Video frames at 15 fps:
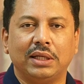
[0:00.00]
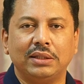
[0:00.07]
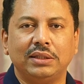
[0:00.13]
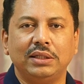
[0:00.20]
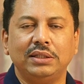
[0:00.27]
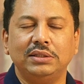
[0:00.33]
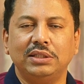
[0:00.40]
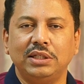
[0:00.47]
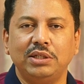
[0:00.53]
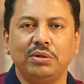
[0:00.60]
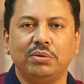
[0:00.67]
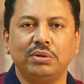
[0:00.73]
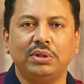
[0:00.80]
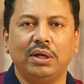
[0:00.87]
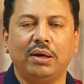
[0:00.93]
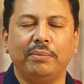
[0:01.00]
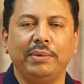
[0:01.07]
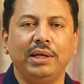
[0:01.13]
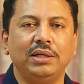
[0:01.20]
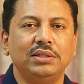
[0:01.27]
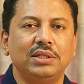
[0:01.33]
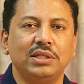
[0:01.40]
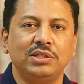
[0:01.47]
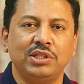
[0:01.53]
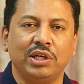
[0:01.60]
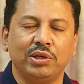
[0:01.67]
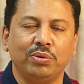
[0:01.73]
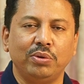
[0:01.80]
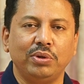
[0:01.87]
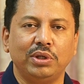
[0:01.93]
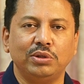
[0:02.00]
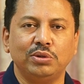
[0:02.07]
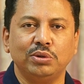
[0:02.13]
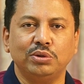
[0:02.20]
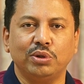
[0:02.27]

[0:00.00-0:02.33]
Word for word: তাতে যেটি করতে হবে যে যে কোনো কিছু